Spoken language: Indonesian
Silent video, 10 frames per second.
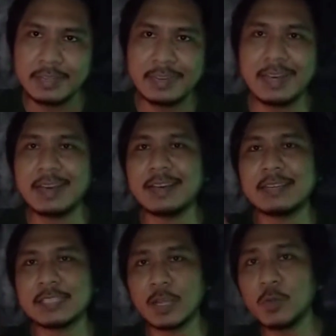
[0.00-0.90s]

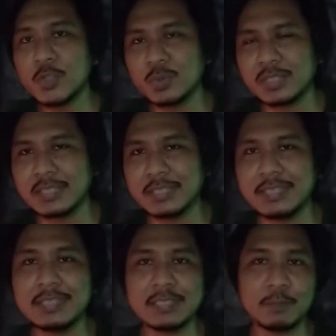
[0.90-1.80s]
Nah, sausur
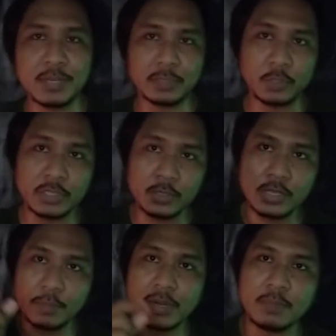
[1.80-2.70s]
sendiri kita mengetahui saya
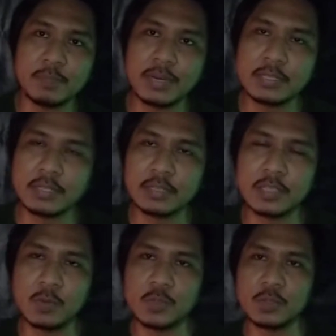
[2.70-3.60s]
sudah pernah membahas tentang
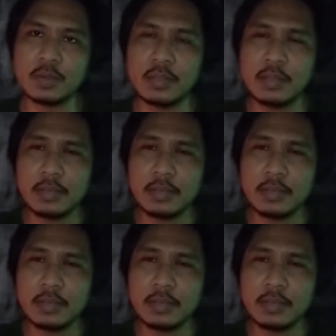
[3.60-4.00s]
sausur